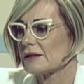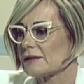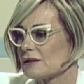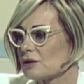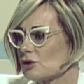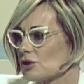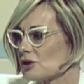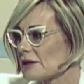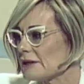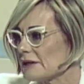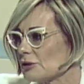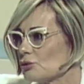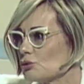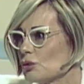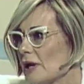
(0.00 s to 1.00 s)
L'articolo
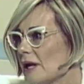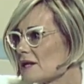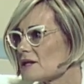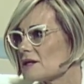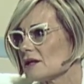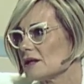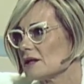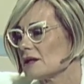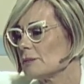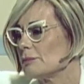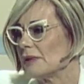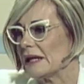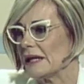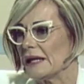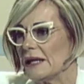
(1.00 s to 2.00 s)
32, eh,
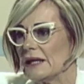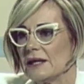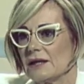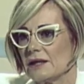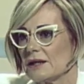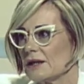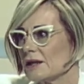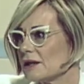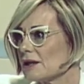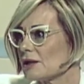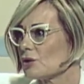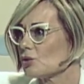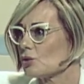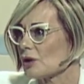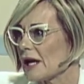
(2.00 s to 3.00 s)
per chi eh,
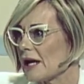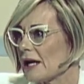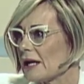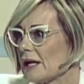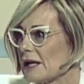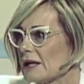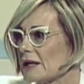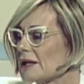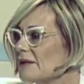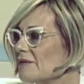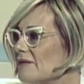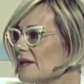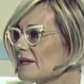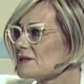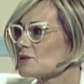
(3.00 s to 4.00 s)
non ha il
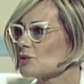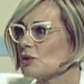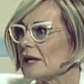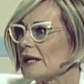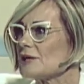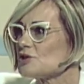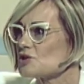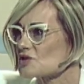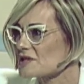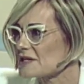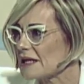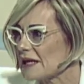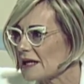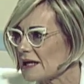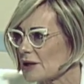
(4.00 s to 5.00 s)
vezzo di
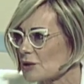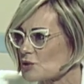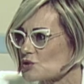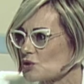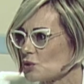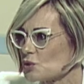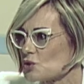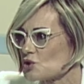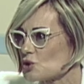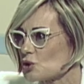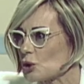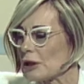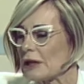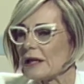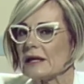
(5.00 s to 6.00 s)
leggersela la
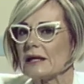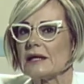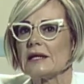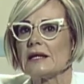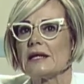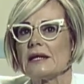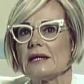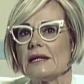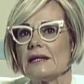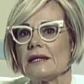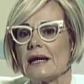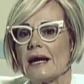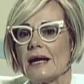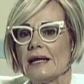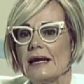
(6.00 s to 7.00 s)
Costituzione eh, in
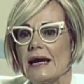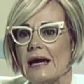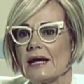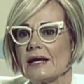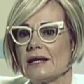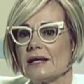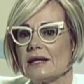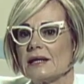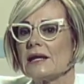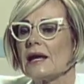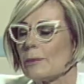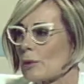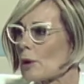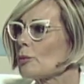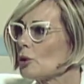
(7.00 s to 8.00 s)
Italia, eh,
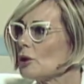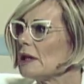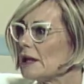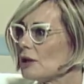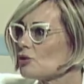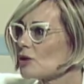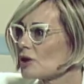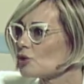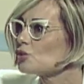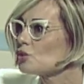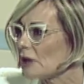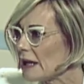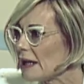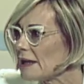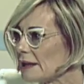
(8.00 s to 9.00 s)
è proprio il diritto che
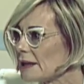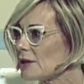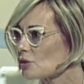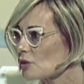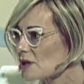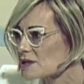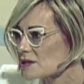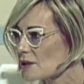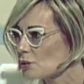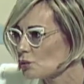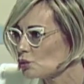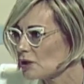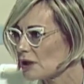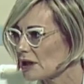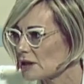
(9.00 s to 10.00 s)
tutela il diritto alla
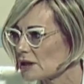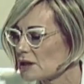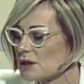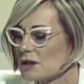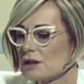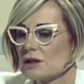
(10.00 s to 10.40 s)
salute.